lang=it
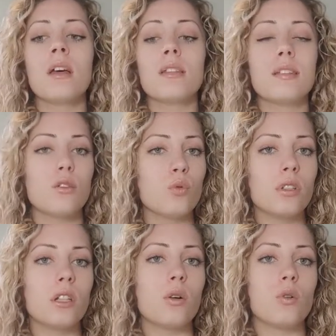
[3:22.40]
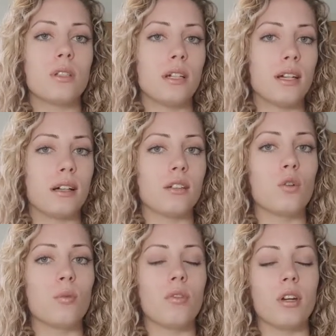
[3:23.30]
seduti o sdraiati
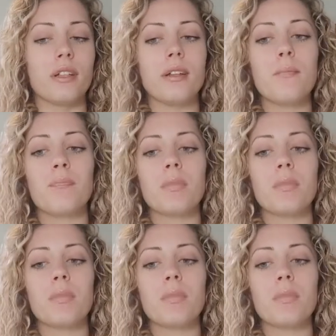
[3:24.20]
come volete